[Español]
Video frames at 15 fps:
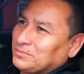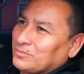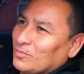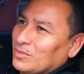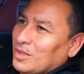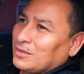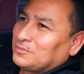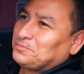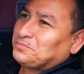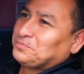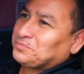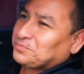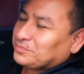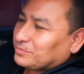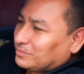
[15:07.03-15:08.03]
Honduras para la
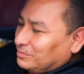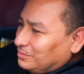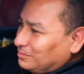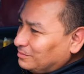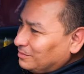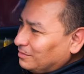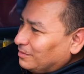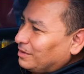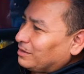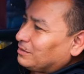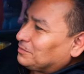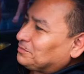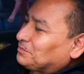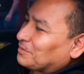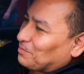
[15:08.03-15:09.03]
Semana Santa en Antigua?
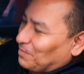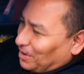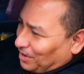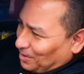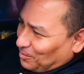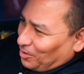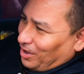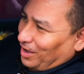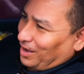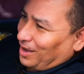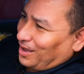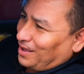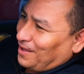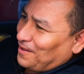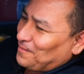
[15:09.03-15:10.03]
Venimos
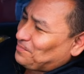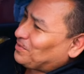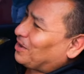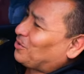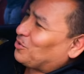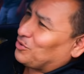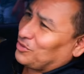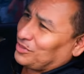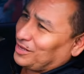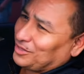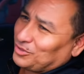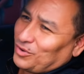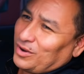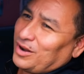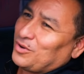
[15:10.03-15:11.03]
acá a conocer
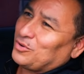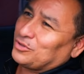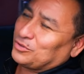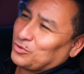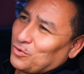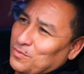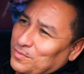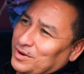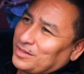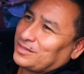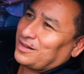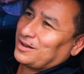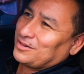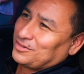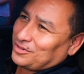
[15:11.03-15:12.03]
todas las costumbres,
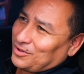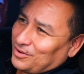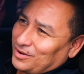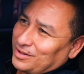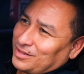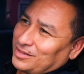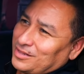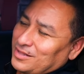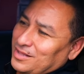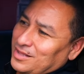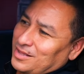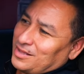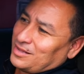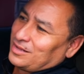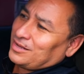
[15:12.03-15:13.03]
tradiciones,
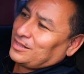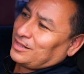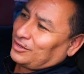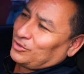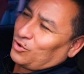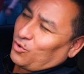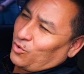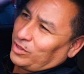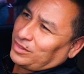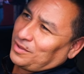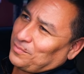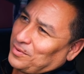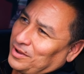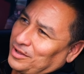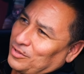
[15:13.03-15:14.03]
y darnos cuenta
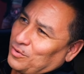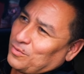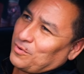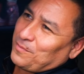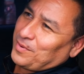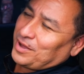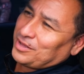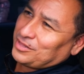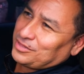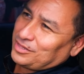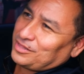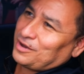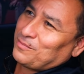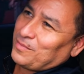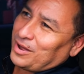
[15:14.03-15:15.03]
pues que somos países
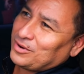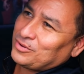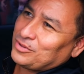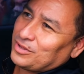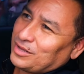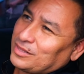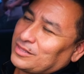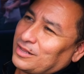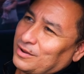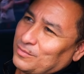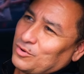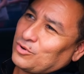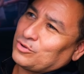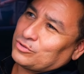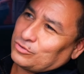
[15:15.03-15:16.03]
hermanos y que
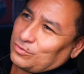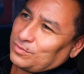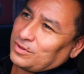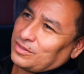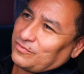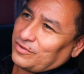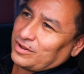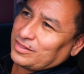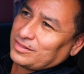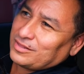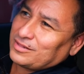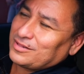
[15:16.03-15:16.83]
tenemos costumbres diferentes.